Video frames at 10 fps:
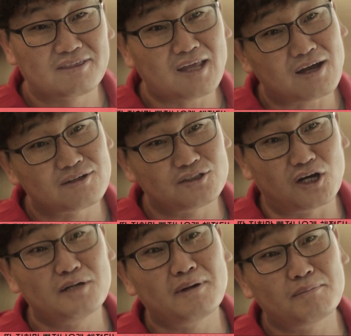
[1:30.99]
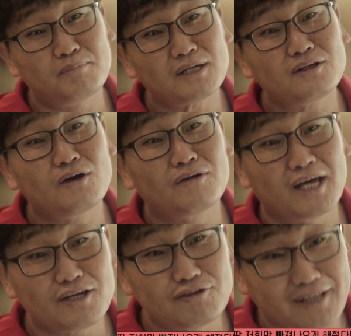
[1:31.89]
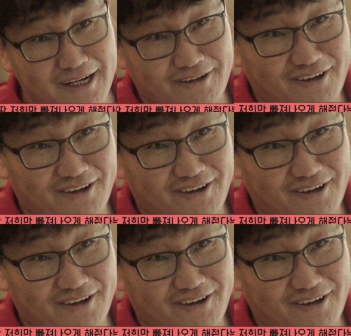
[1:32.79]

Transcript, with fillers: 딱 저희만 빠져나오게 해줬다는